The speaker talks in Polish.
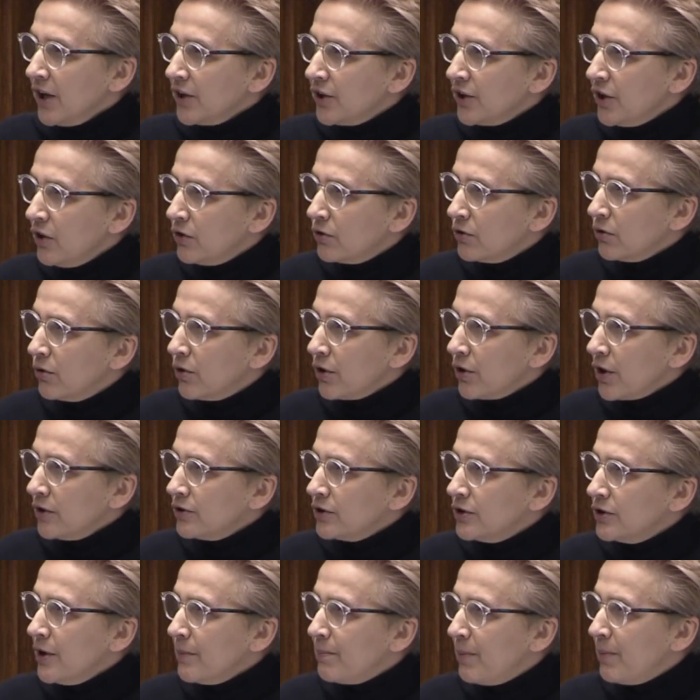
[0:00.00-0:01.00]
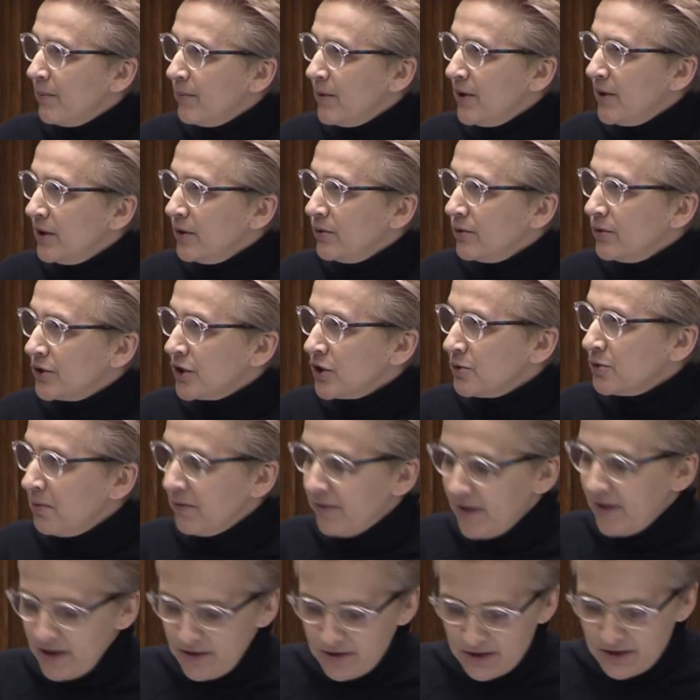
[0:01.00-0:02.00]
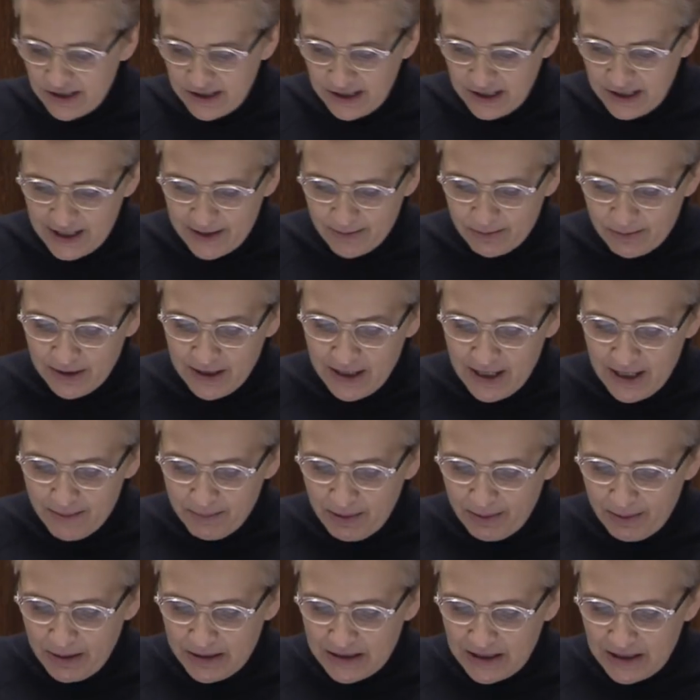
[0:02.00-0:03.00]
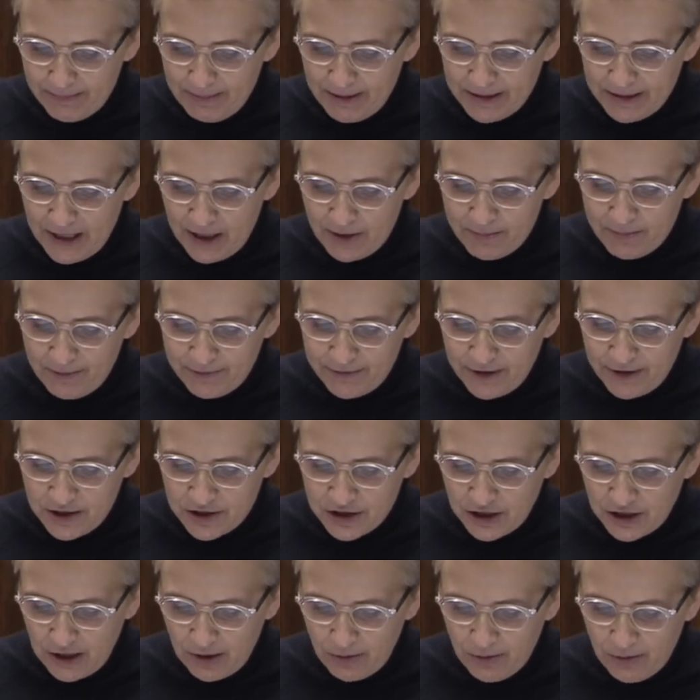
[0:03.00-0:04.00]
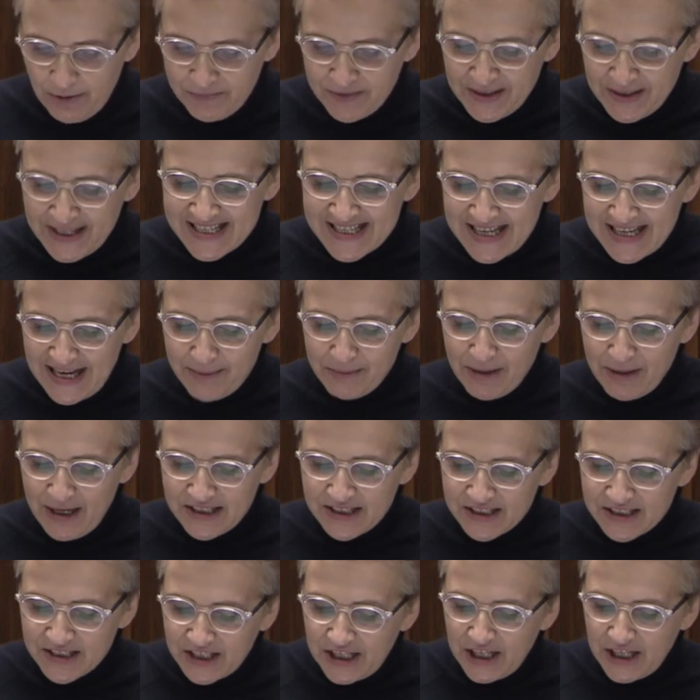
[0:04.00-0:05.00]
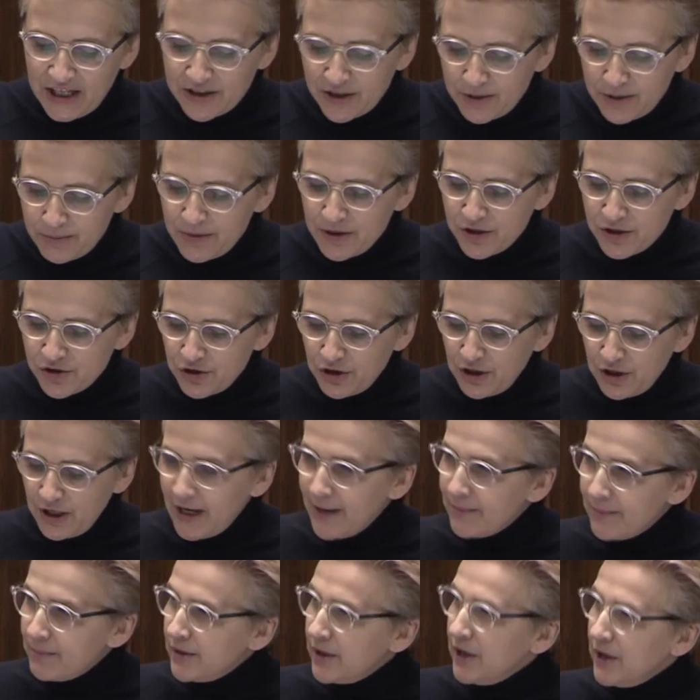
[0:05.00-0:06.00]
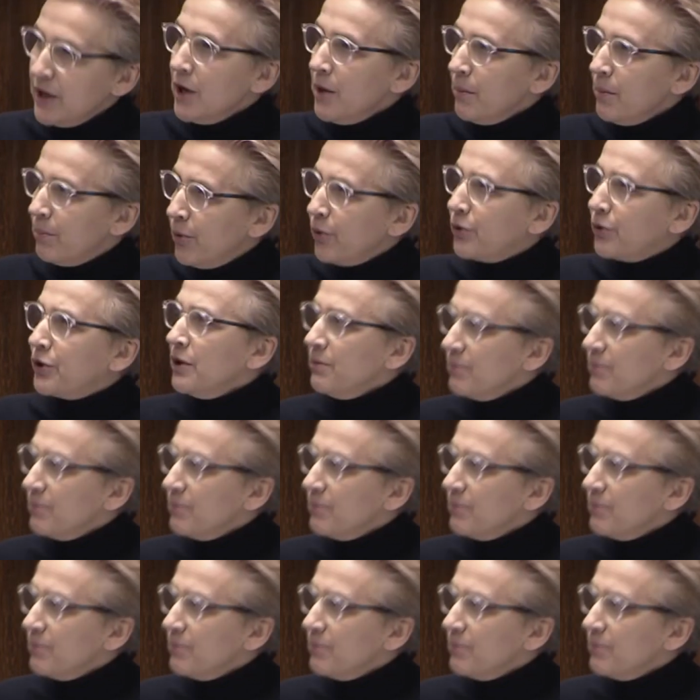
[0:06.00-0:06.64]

Kilkukrotnie pomylił się śpiewając hymn. Pamięta pan, jak powiedział, zamiast kiedy my żyjemy, póki